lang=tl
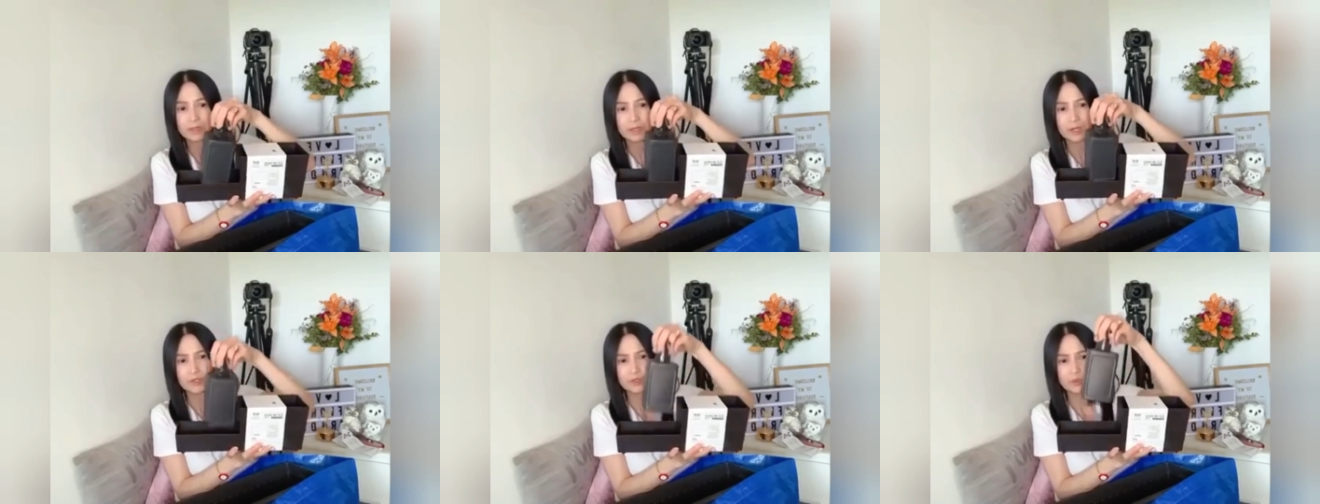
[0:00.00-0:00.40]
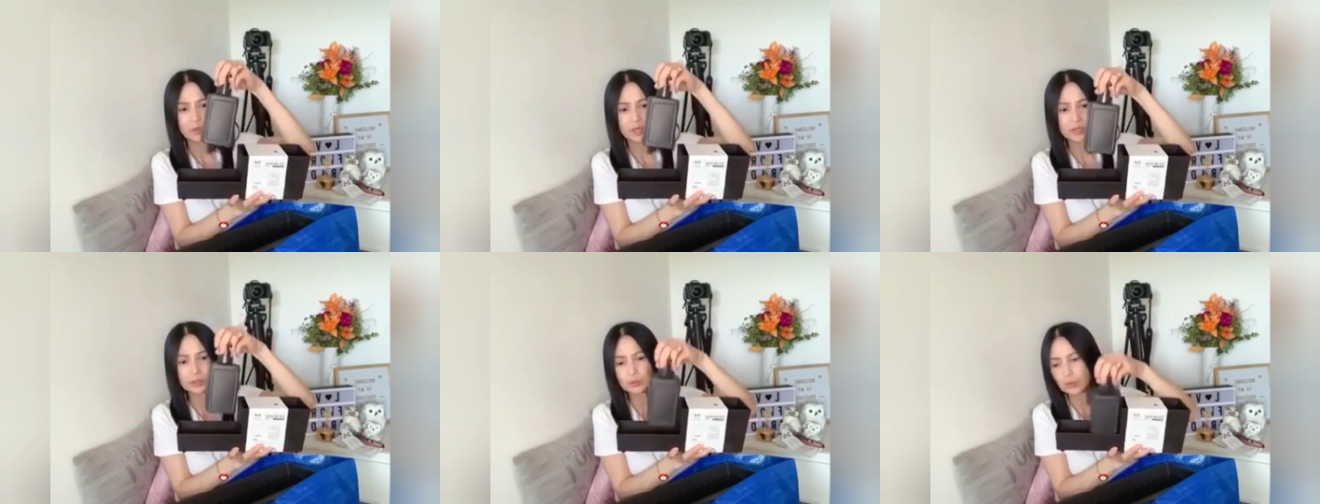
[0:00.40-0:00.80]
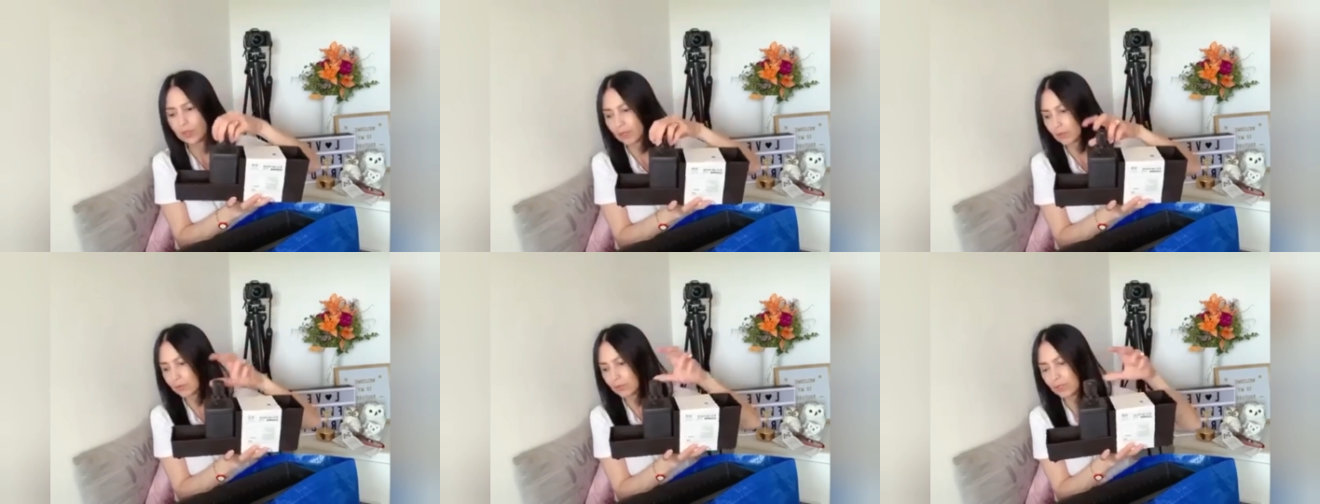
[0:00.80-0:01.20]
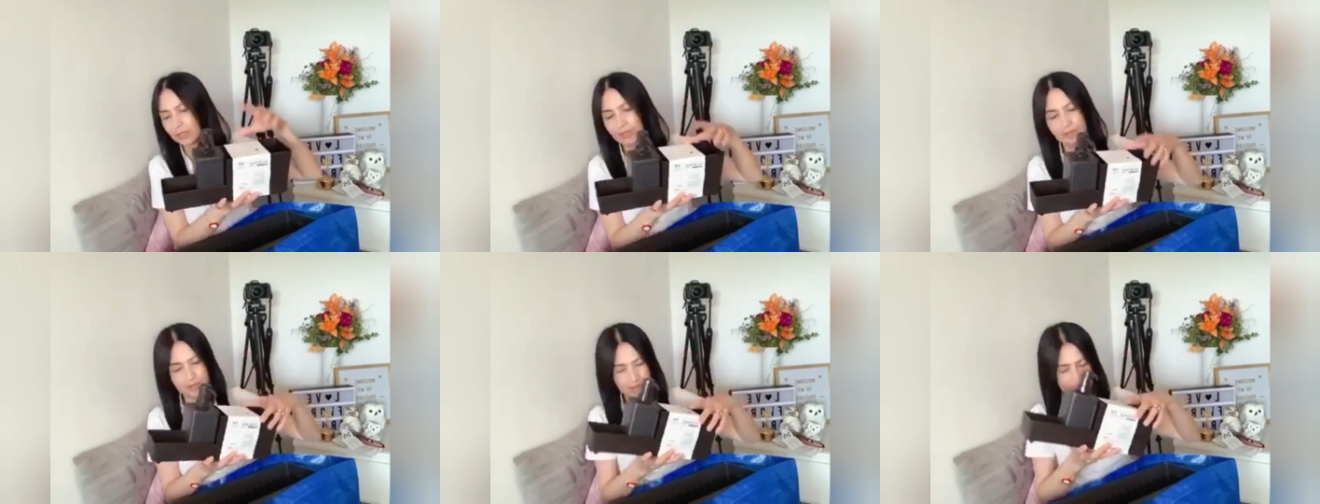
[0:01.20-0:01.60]
Asyong-asyong ko
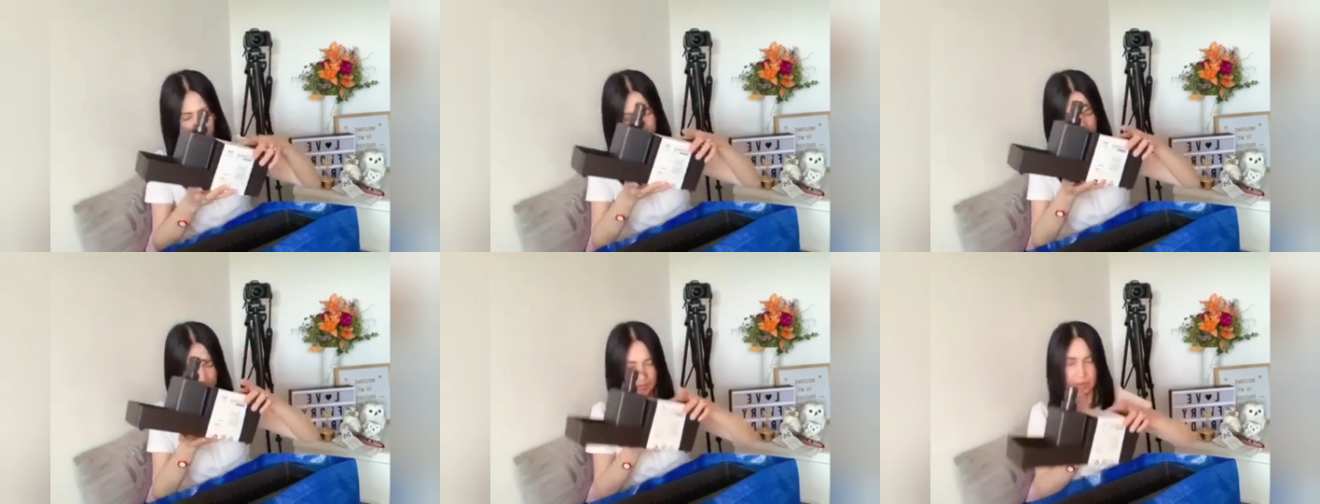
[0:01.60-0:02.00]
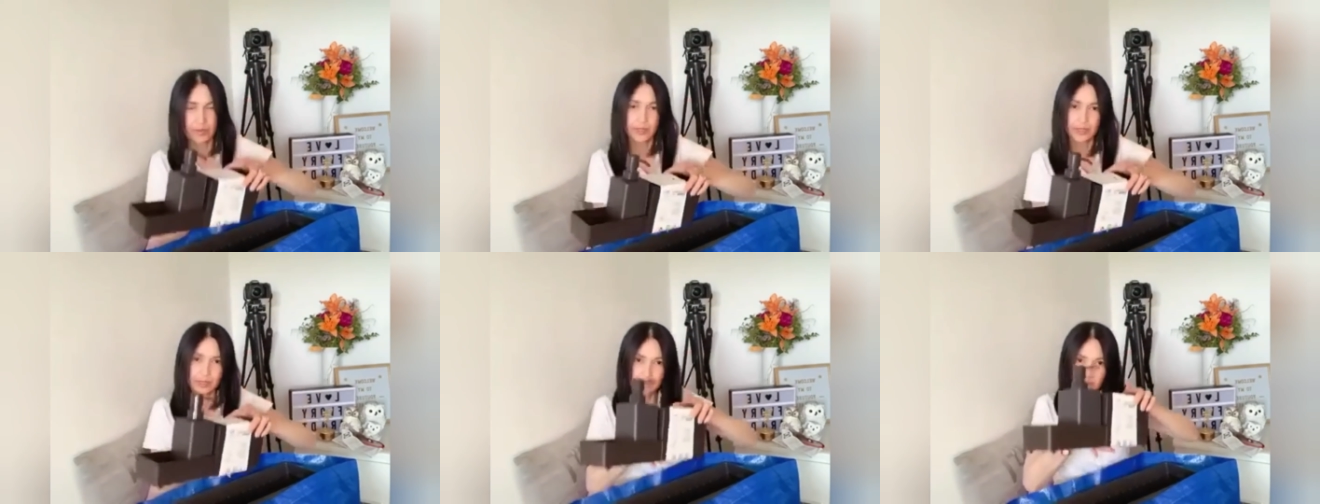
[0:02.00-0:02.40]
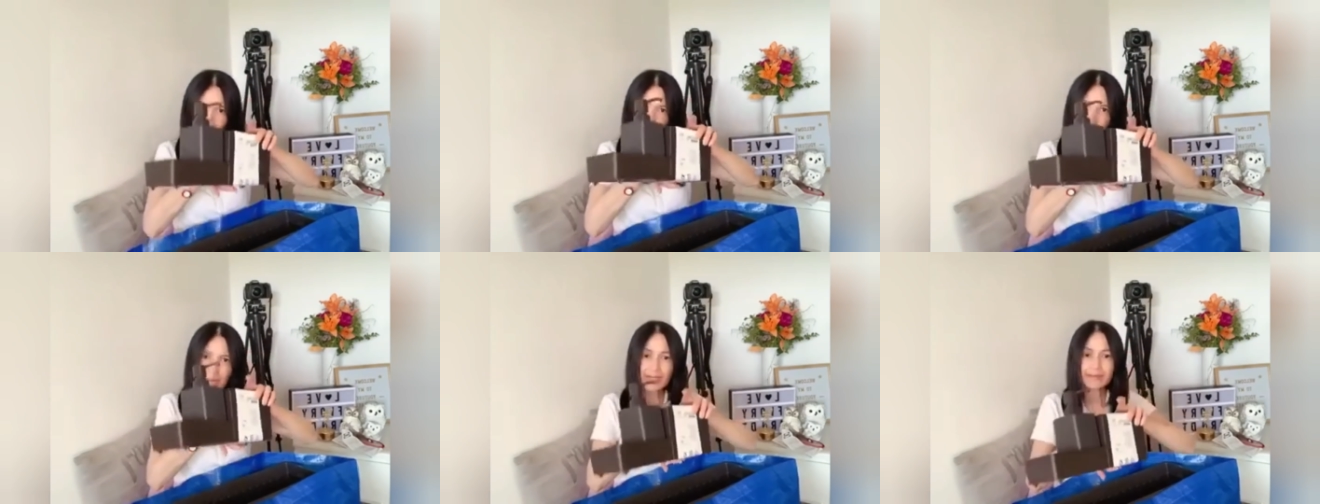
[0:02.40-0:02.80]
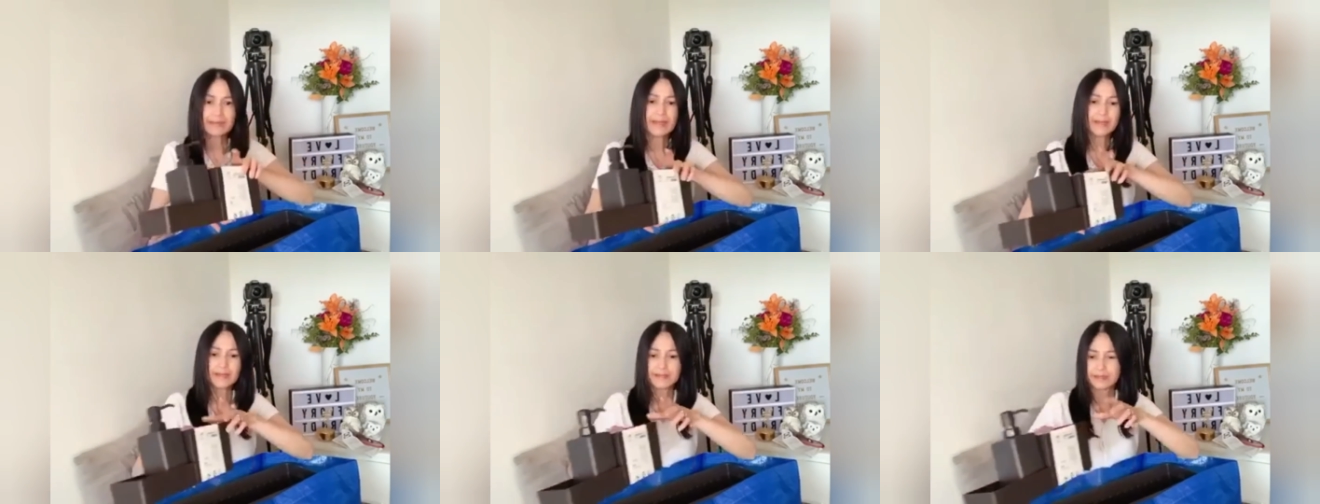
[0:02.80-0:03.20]
talaga. So, yan,
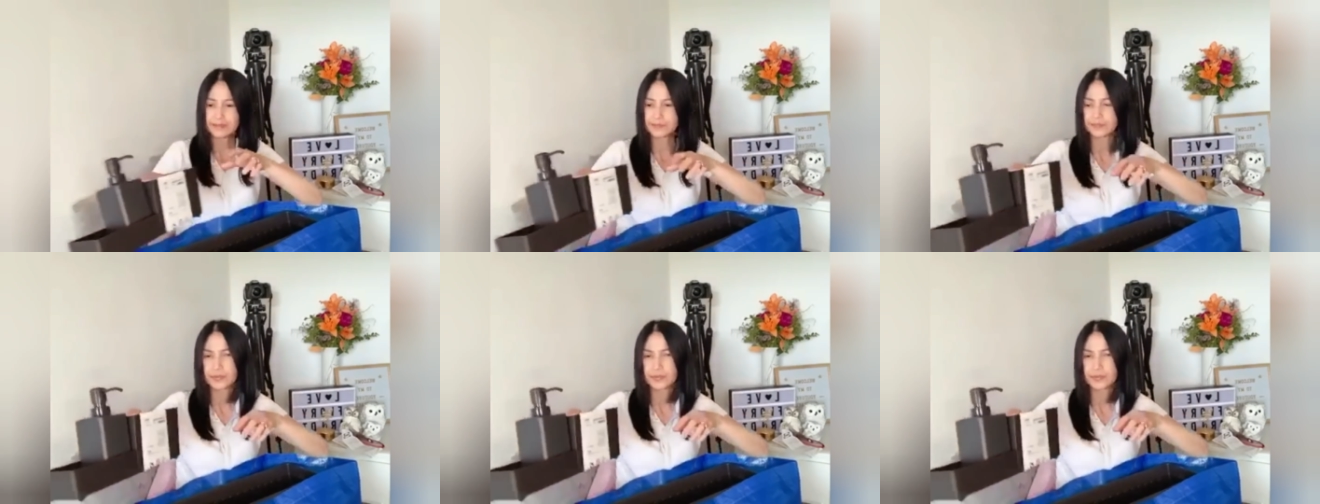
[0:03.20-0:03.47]
guys.